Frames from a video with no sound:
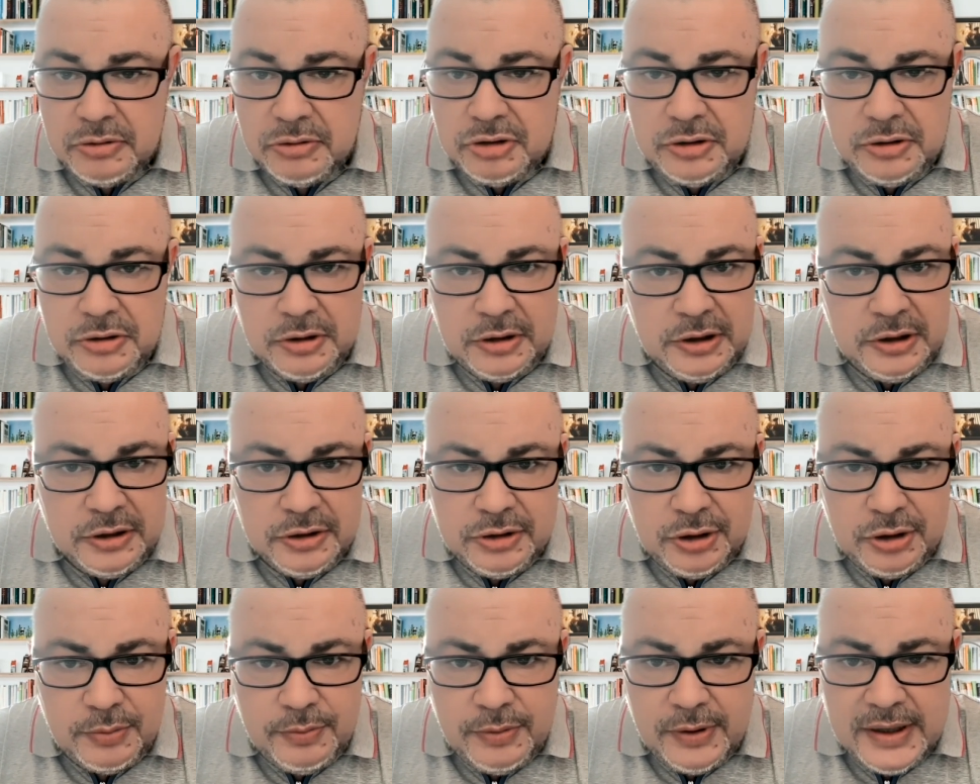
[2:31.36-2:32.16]
czy,
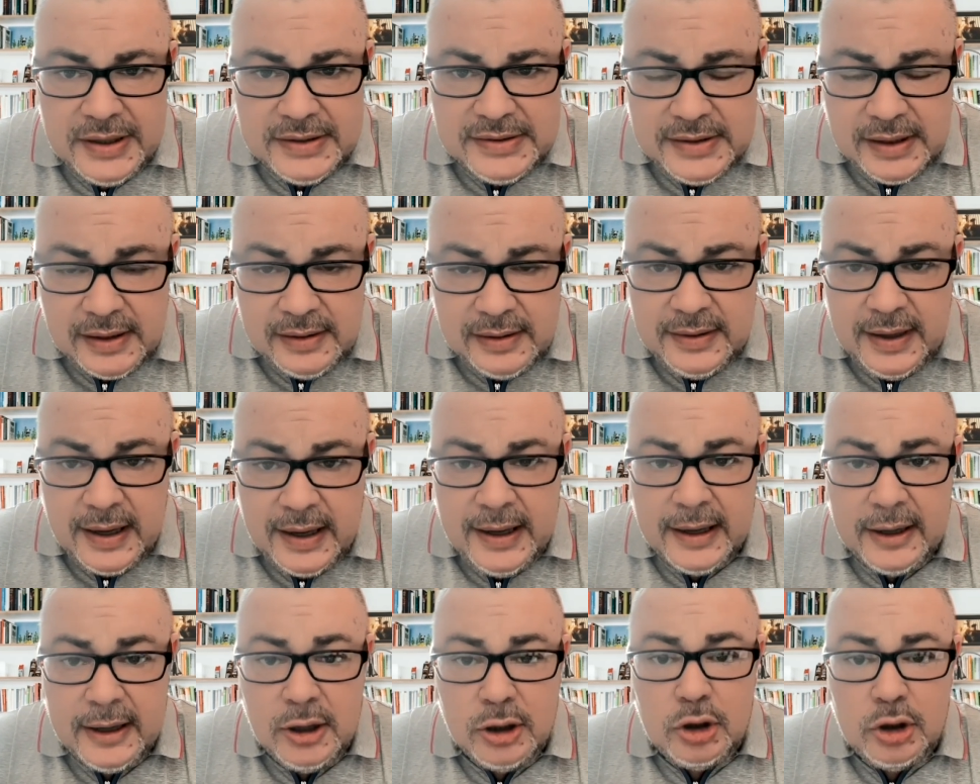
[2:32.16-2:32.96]
czy to było
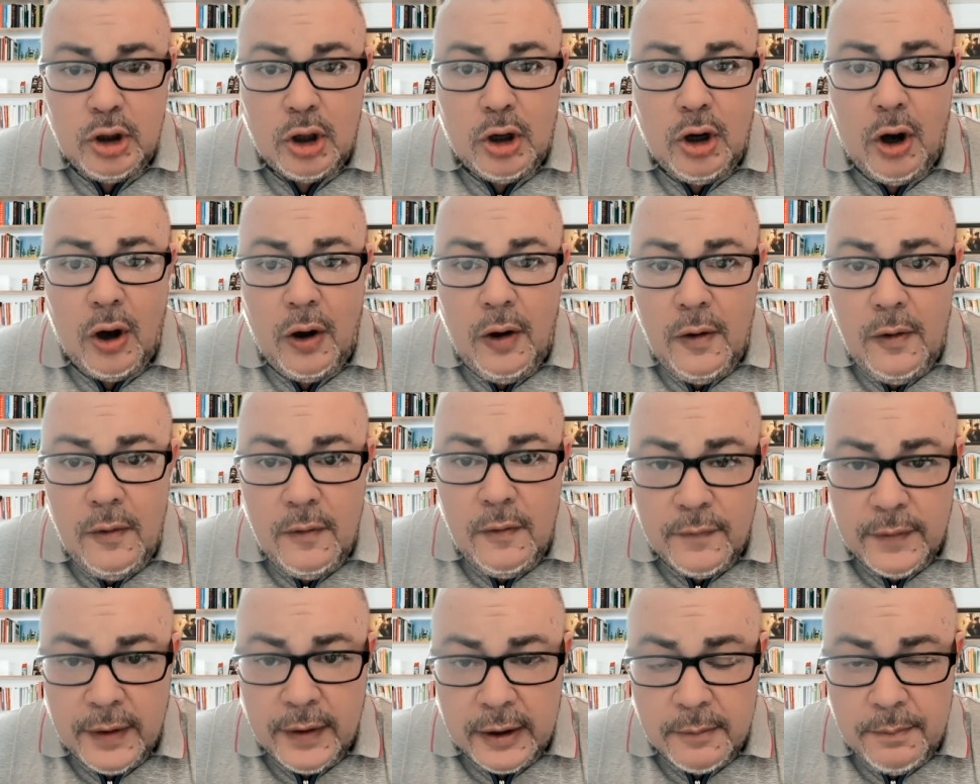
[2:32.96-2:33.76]
SLD,
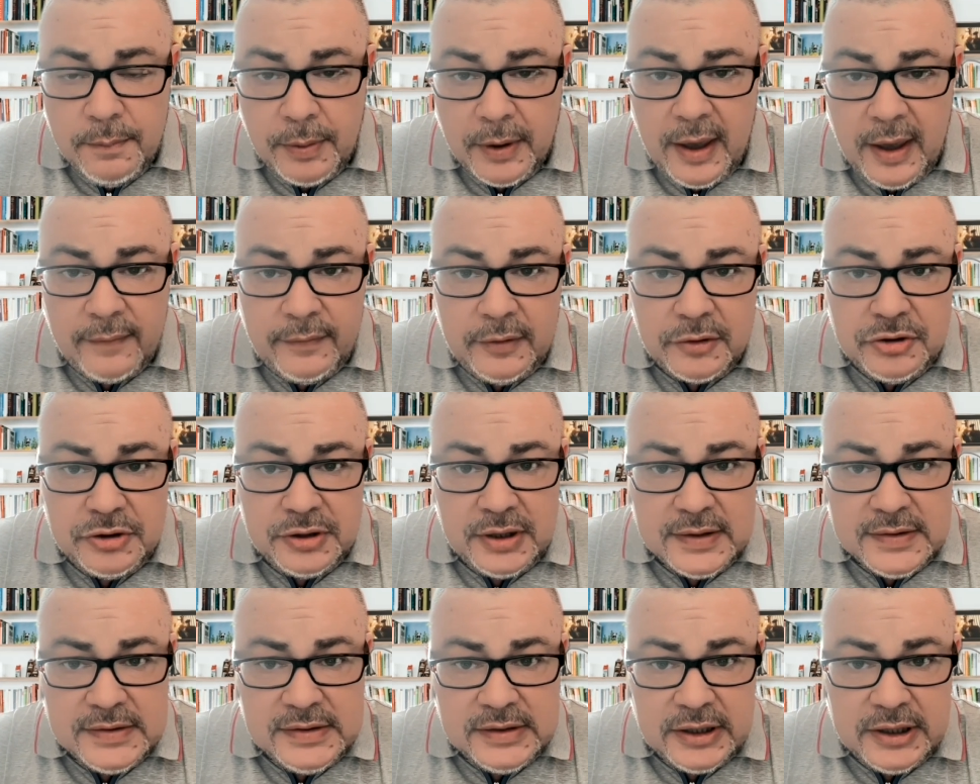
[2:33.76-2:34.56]
ktokolwiek pojawiał się
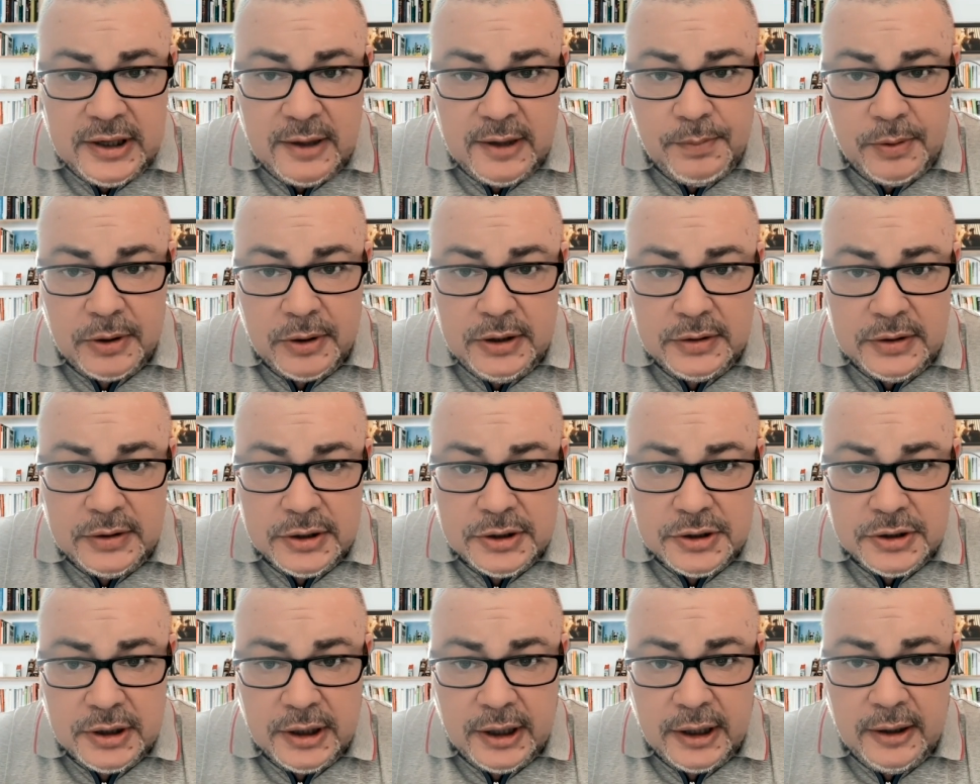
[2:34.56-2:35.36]
na scenie
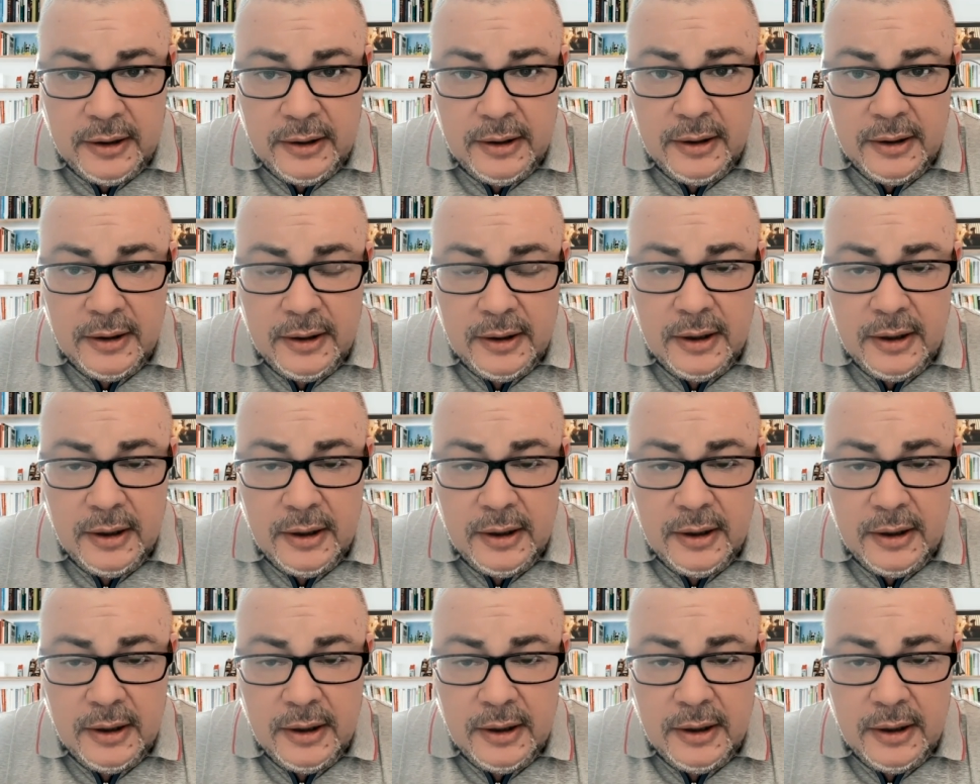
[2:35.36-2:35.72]
politycznej